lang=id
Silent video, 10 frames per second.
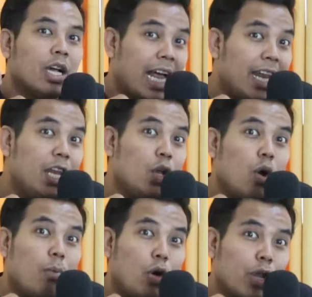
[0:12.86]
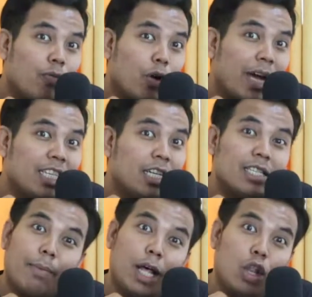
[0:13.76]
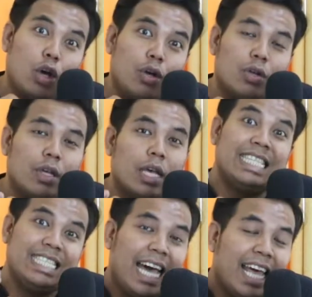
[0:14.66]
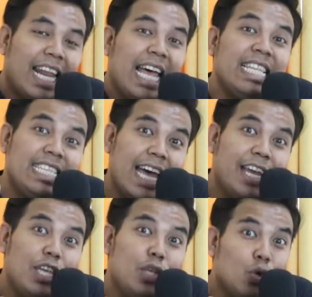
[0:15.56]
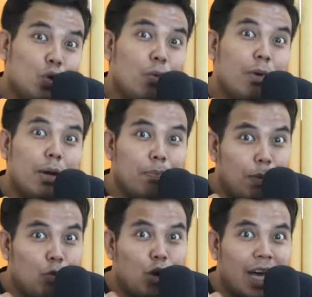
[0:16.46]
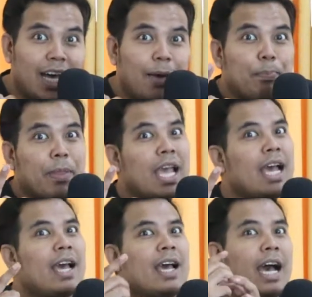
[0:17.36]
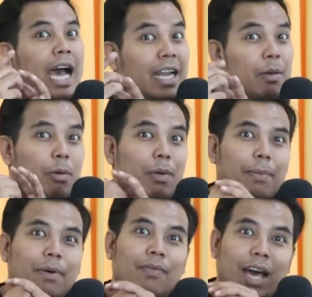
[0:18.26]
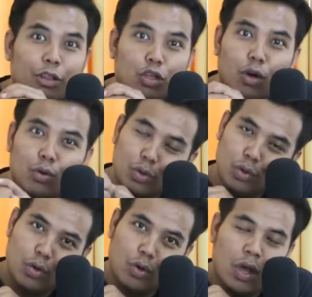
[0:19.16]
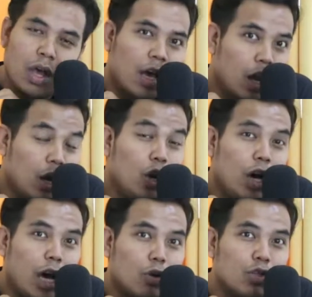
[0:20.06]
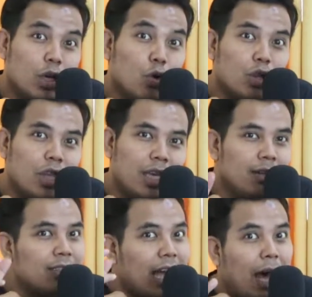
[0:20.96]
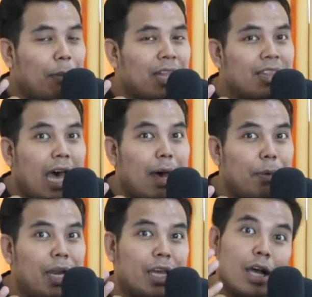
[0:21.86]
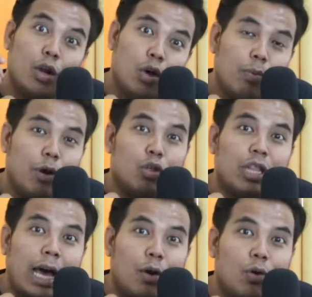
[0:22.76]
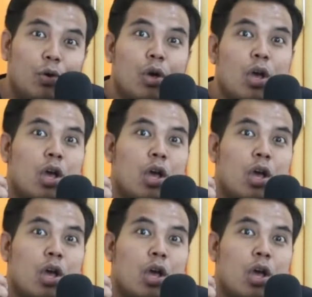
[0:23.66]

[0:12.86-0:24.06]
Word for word: Kali ini gue mau informasiin sama lo cara jadi youtuber pemula. Ada beberapa faktor untuk lo harus ikutin tahapan-tahapan yang lo perlu tahu